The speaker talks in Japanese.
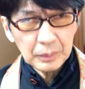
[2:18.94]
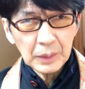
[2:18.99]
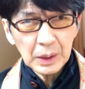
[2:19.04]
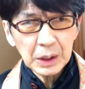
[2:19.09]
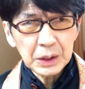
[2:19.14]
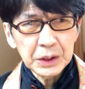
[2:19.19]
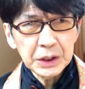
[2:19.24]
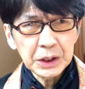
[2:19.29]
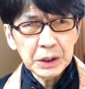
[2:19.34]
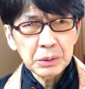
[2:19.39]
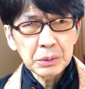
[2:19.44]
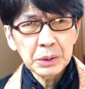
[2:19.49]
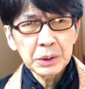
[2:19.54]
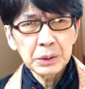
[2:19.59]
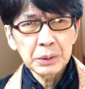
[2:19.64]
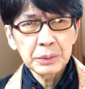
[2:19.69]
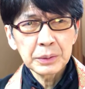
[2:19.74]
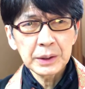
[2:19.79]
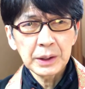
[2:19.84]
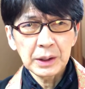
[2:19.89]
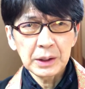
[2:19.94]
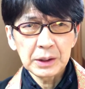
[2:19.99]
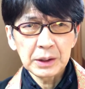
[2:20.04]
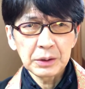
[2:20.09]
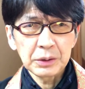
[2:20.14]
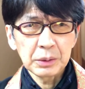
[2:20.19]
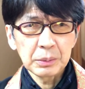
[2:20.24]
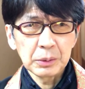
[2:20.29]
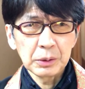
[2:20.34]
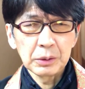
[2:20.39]
神語でお二方
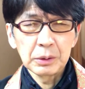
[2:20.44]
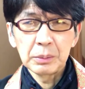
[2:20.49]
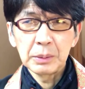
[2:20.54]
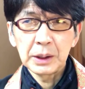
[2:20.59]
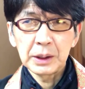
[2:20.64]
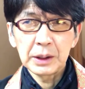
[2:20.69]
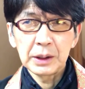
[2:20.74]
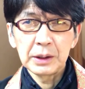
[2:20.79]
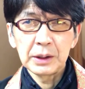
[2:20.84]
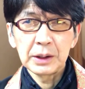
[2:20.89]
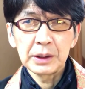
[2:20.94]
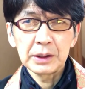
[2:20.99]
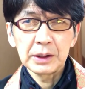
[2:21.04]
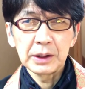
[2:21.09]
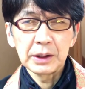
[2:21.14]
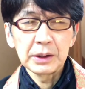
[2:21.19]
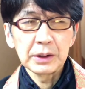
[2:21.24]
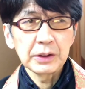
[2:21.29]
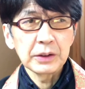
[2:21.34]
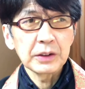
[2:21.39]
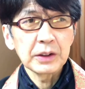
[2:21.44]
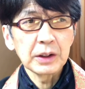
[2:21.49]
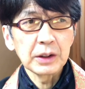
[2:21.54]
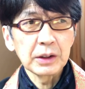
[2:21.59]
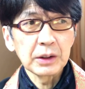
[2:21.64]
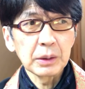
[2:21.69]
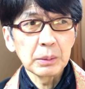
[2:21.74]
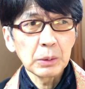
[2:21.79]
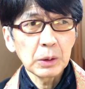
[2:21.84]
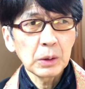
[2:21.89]
ともお生まれになったんですけれ
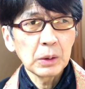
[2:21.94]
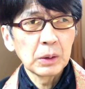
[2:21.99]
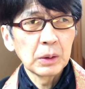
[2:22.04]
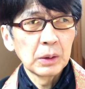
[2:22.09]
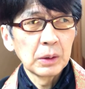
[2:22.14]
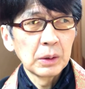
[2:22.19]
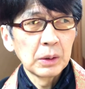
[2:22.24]
ども